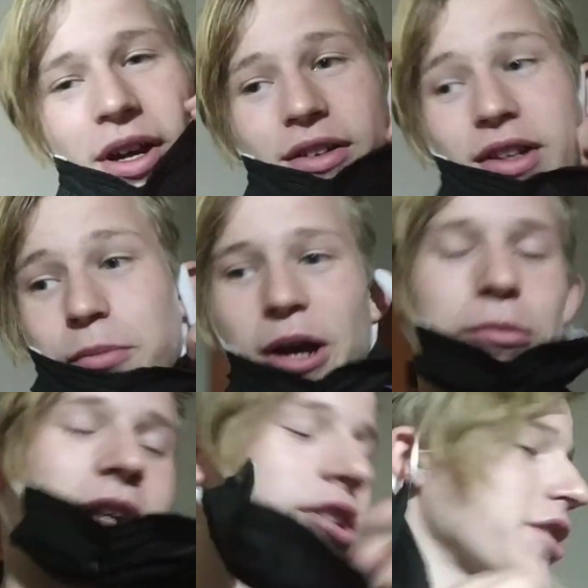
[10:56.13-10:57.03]
hazırlamaya
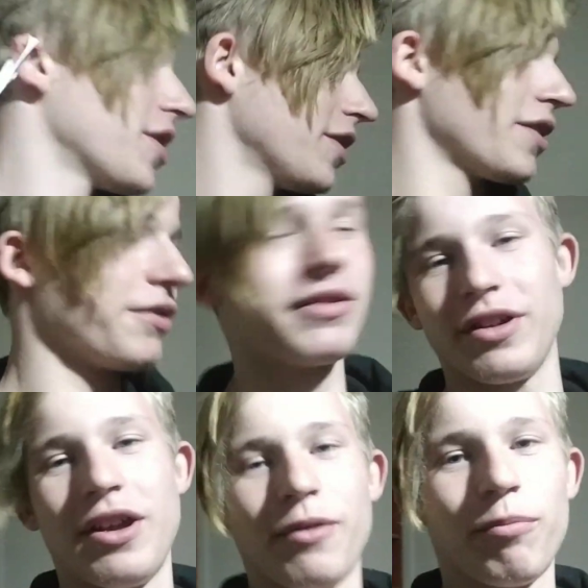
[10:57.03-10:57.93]
başlayacağız.
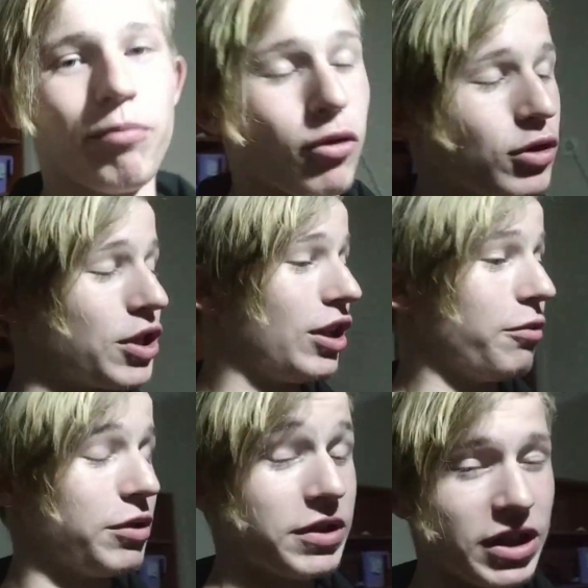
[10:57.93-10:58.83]

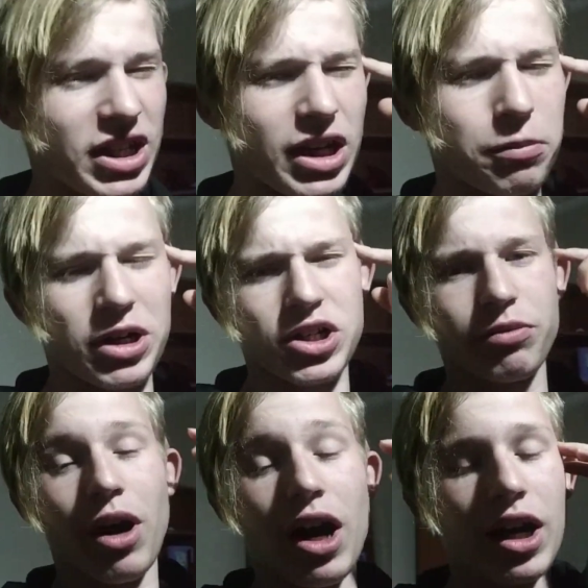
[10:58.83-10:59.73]
Projelerimizi yine başım
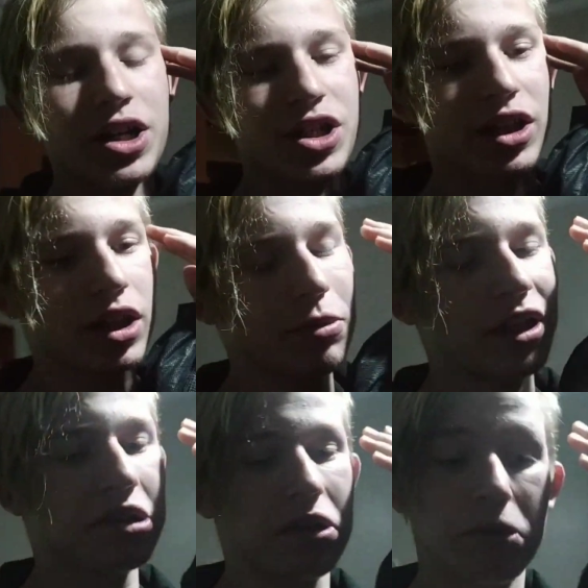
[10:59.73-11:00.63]
hale çatlamaya
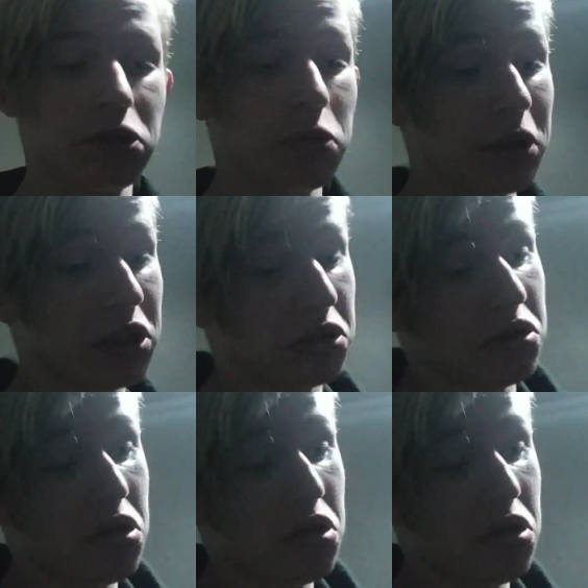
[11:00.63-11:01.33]
devam ediyor belki